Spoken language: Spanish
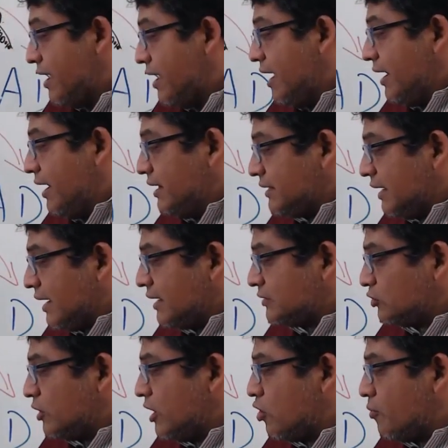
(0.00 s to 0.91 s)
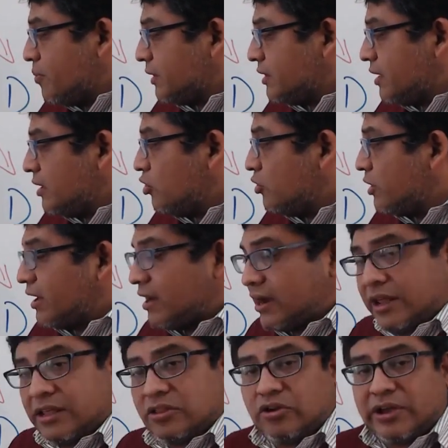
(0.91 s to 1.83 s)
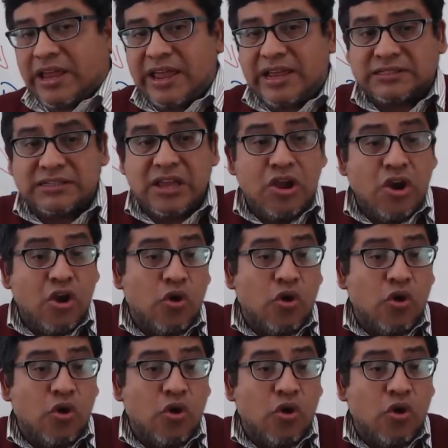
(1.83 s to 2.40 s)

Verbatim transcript: En este caso de las cooperativas de ahorro y crédito, ¿qué es?